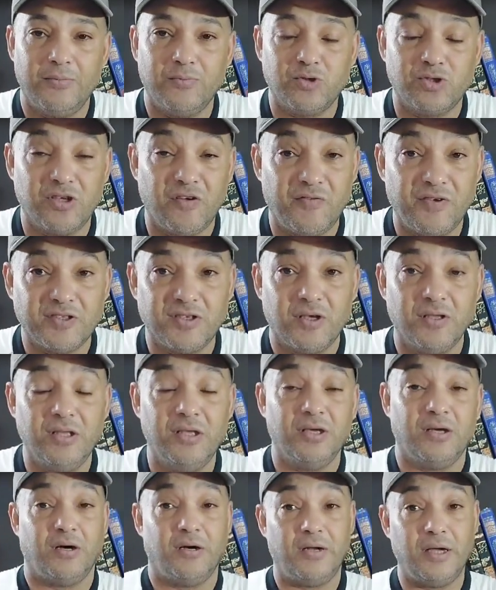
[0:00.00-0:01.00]
مصطفى
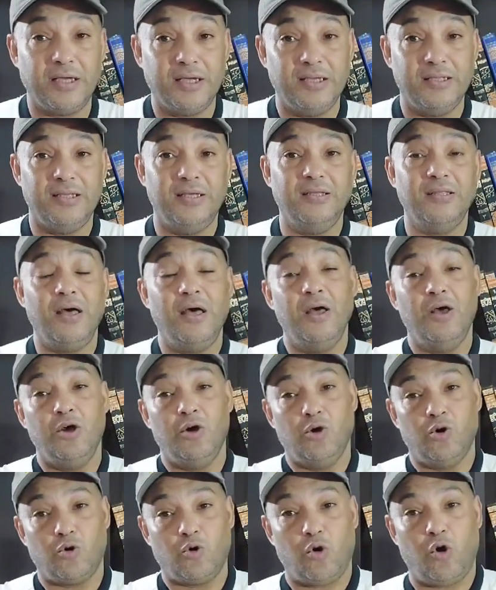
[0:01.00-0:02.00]
صادق القناه الجديده
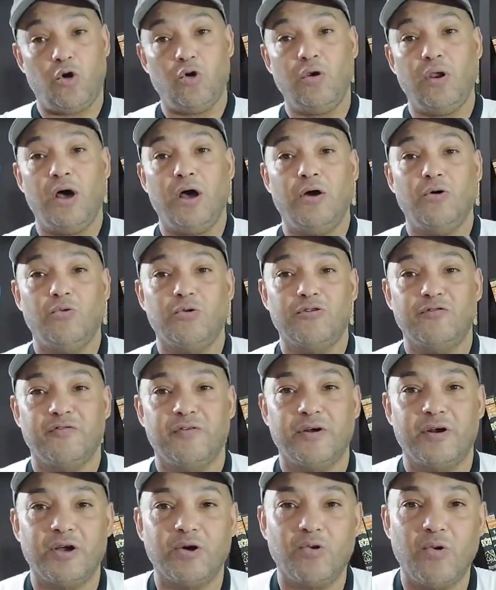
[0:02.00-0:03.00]
روحوا لها
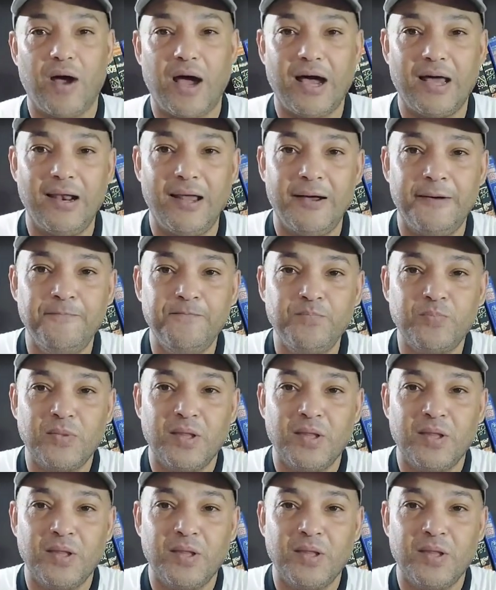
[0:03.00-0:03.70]
واتفرجوا على